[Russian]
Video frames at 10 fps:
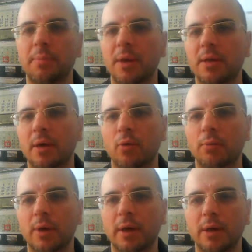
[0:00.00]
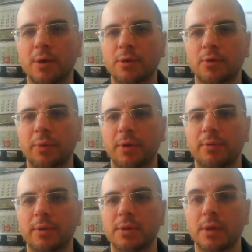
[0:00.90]
опять огромное количество
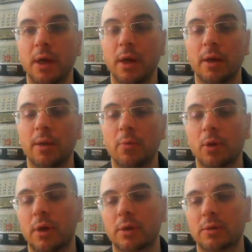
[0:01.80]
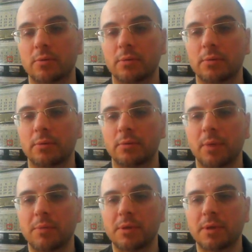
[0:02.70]
появилось, ему отказывают.
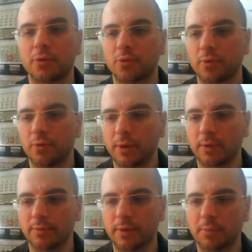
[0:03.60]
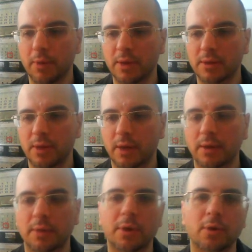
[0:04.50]
Объясняют, что его нет в этой базе
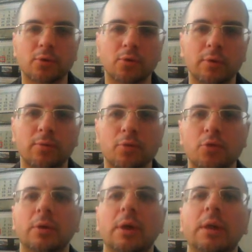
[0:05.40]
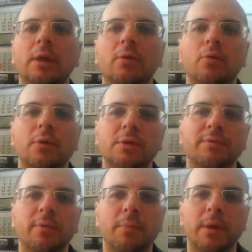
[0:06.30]
данных миграционного учета, она находится в
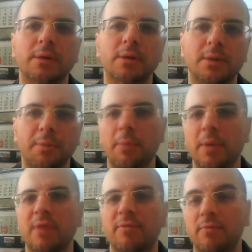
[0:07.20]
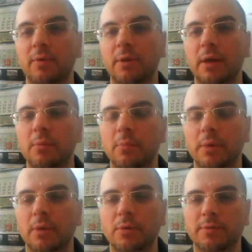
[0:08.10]
ФМС. Теперь опять в МВД,
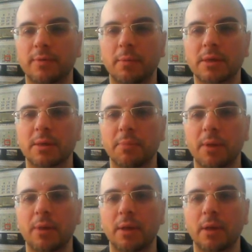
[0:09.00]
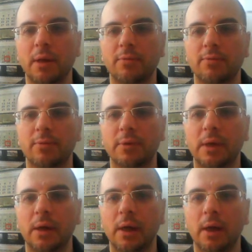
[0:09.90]
потому что ФМС опять передали в
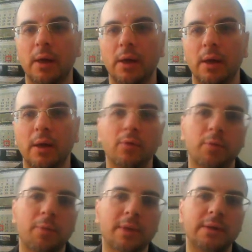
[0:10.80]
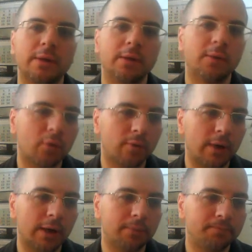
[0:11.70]
МВД. И вот последние
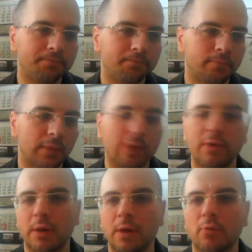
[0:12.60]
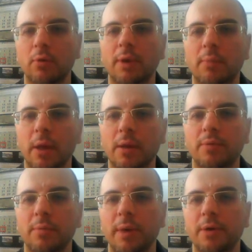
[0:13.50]
буквально 2-3 года я обратил
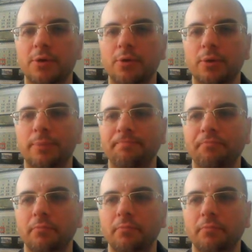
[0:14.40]
внимание, что